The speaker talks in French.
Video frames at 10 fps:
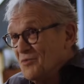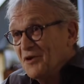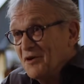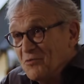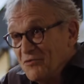monde
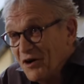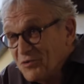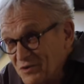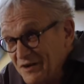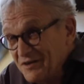allait pouvoir
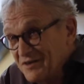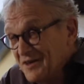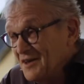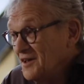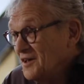goûter,
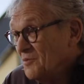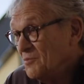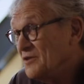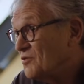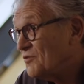
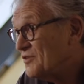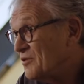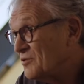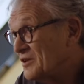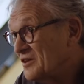mais se faisait
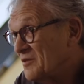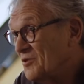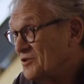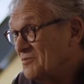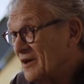au
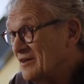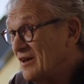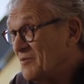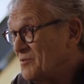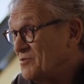détriment d'une partie de
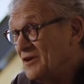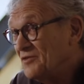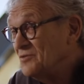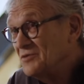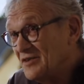la
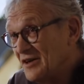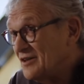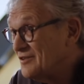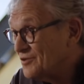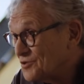population, ce qui
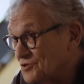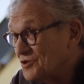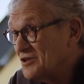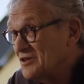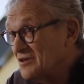allait
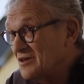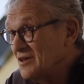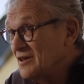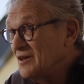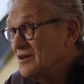choquer
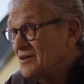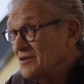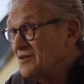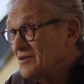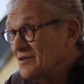
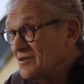euh,